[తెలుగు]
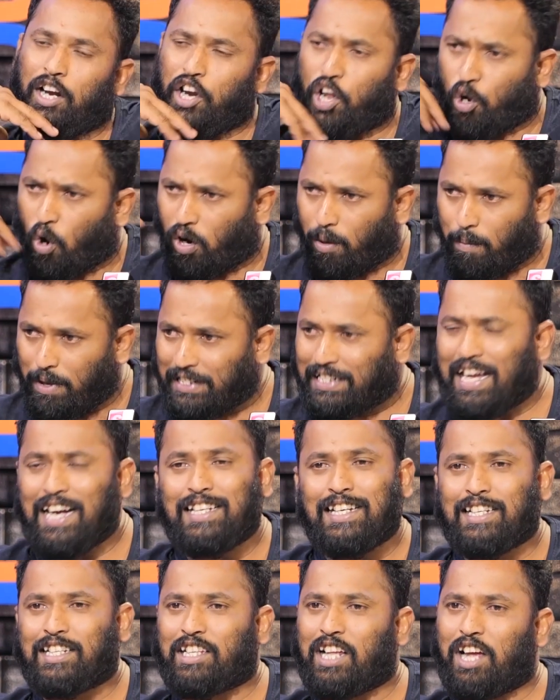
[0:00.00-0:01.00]
నీకు ఒక
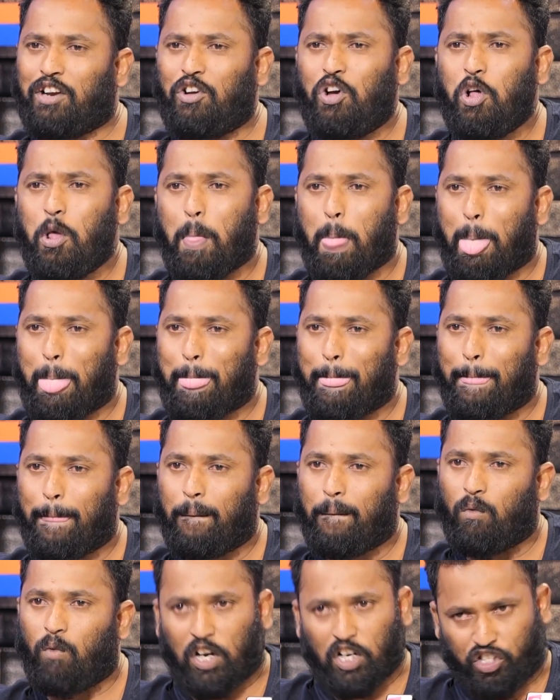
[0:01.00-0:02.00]
మెసేజ్ ఇస్తాను
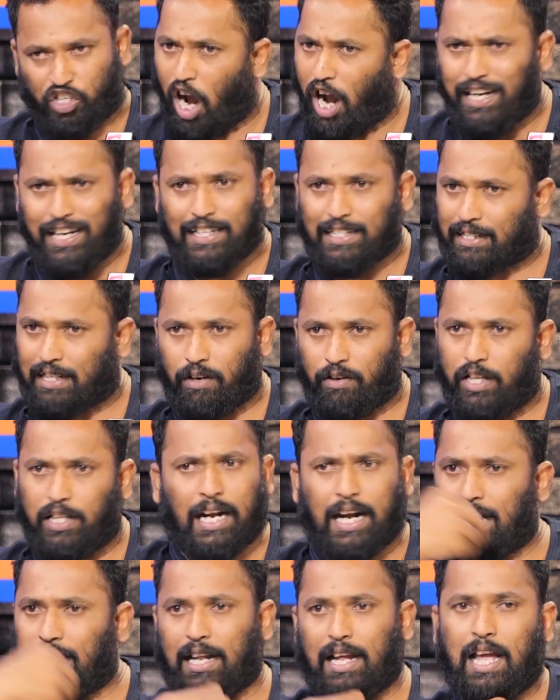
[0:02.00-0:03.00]
ఒక చాట్ ఇస్తాను
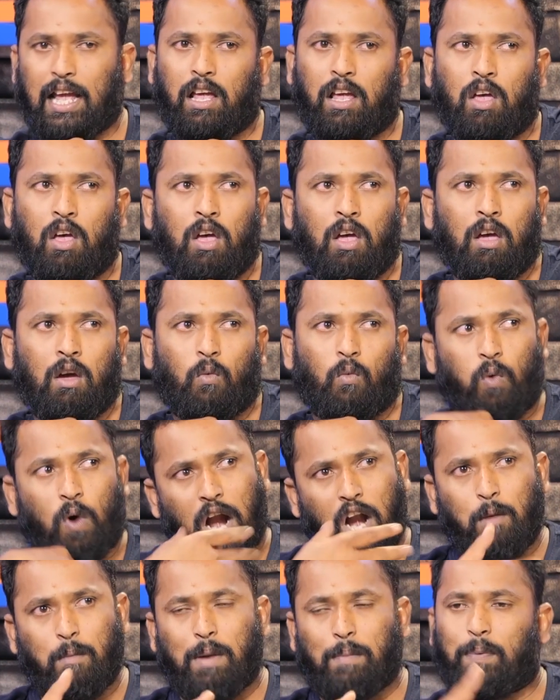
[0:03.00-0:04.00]
ఎందుకంటే
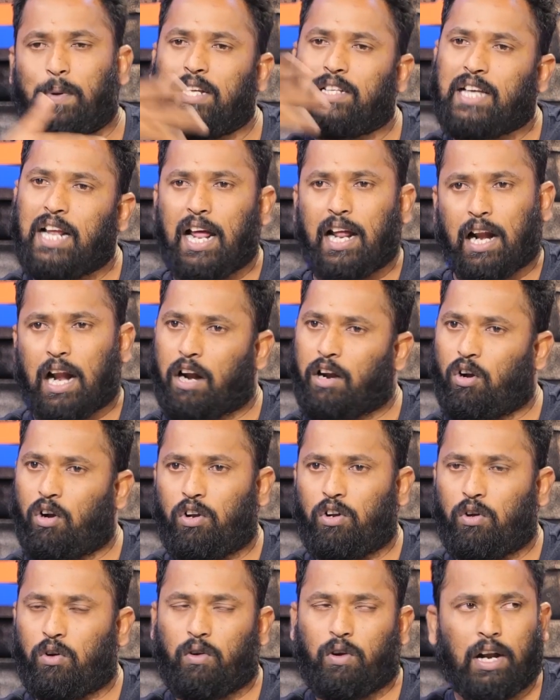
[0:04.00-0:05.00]
వాళ్ళు మీరు పిలిచిన
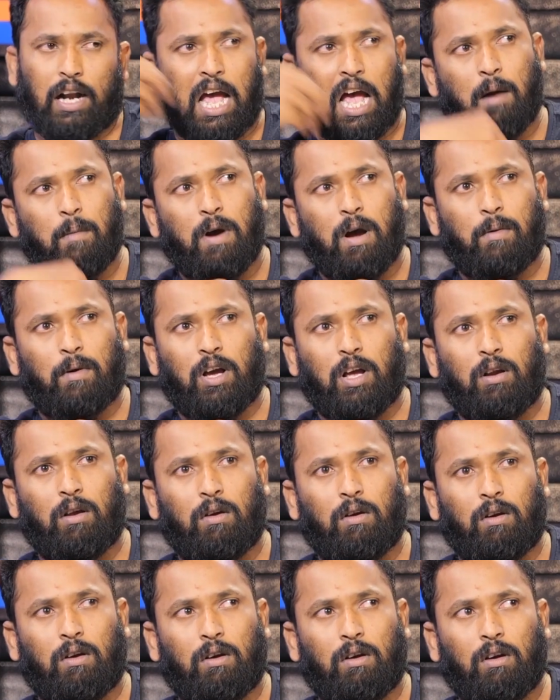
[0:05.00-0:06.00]
రానోళ్ళు నాగబాబు గారు
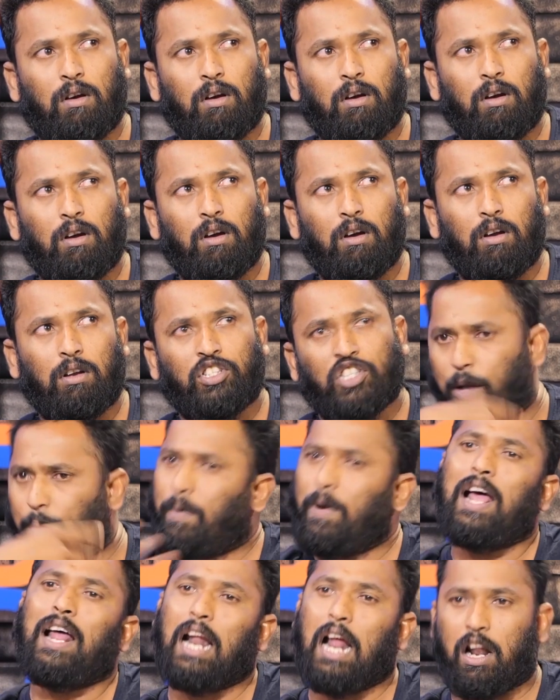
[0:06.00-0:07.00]

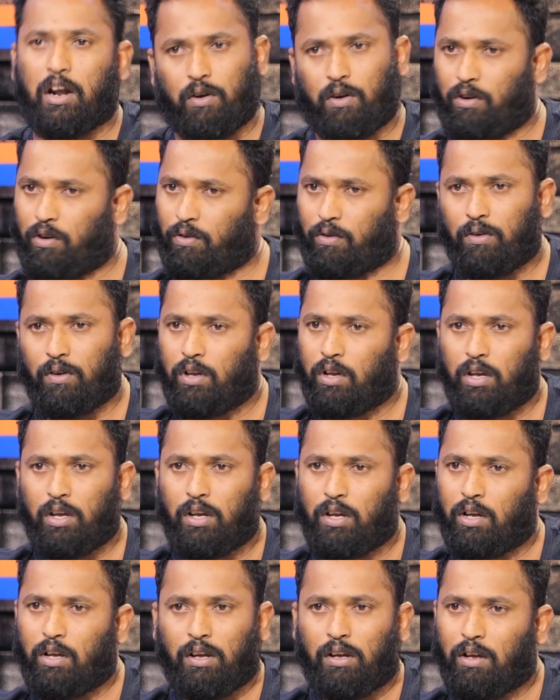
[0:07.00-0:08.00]
చెప్పిన రానోళ్ళు
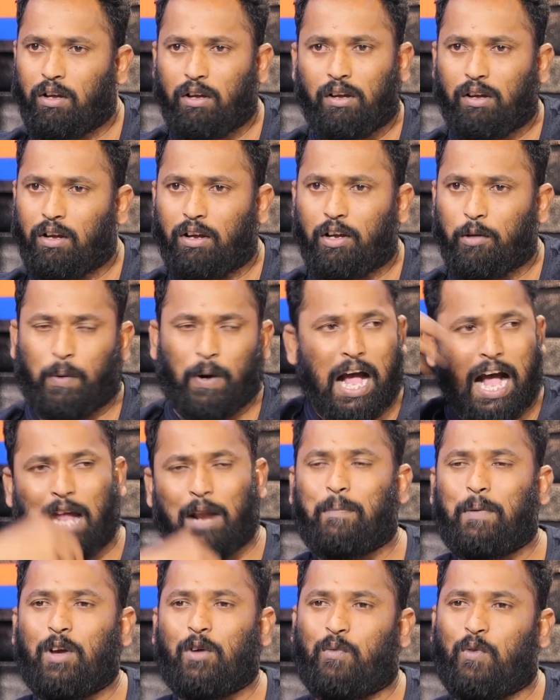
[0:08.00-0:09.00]
ఇప్పుడు
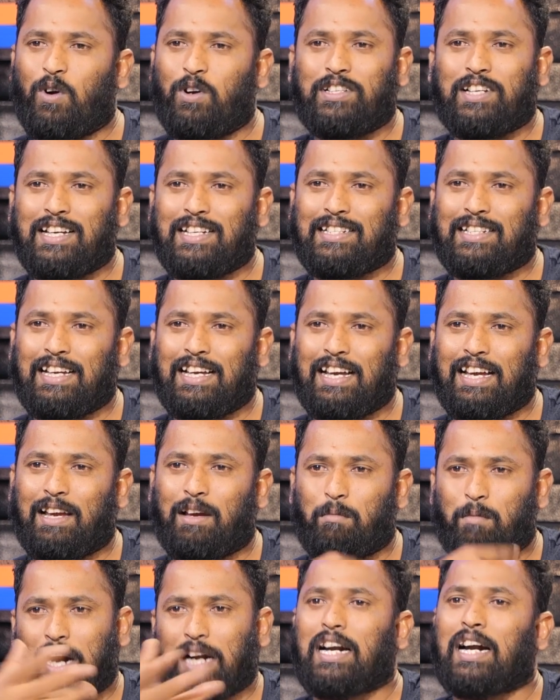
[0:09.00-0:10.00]
ఆర్పీకి ఫోన్ చేసి
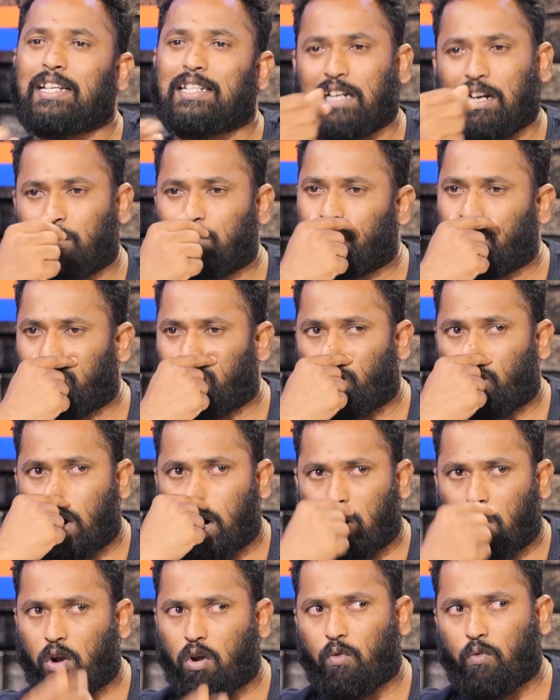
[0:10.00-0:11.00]
మాట్లాడాల్సిన అవసరం లేదు
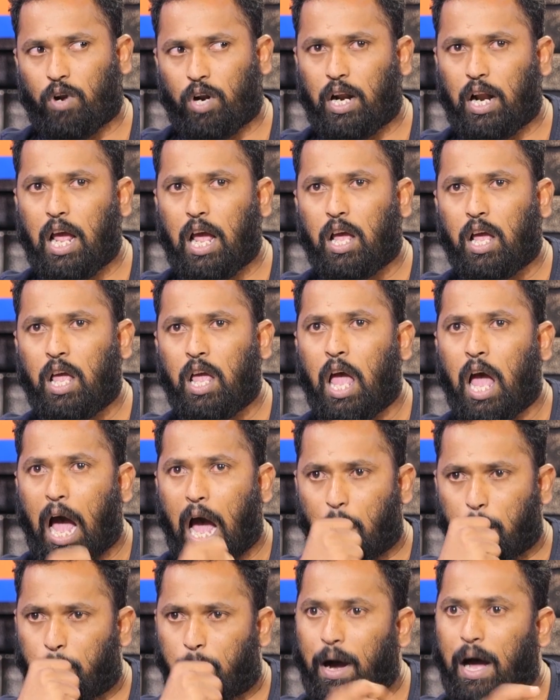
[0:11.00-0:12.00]
వాళ్ళలో ఉన్న
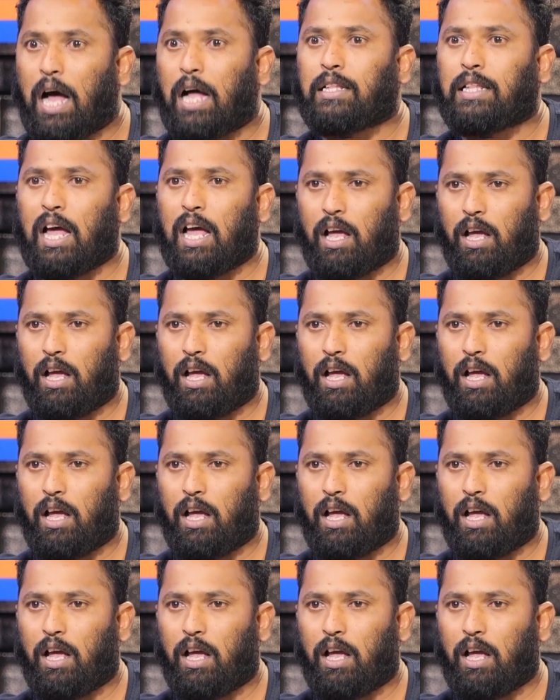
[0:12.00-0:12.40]
ఆ బాధ